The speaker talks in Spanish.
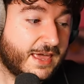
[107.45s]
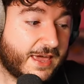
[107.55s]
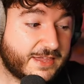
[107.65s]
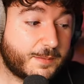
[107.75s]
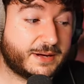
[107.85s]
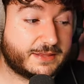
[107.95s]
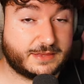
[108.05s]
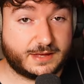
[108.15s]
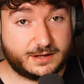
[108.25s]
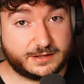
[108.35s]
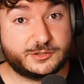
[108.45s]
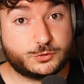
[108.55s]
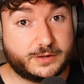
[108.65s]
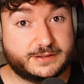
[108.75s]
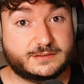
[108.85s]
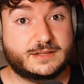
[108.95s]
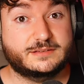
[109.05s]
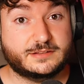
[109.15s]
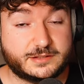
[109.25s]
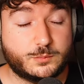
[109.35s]
Ella parecía, esto es,
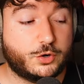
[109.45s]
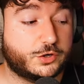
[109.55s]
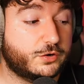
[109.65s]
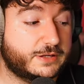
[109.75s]
testimonio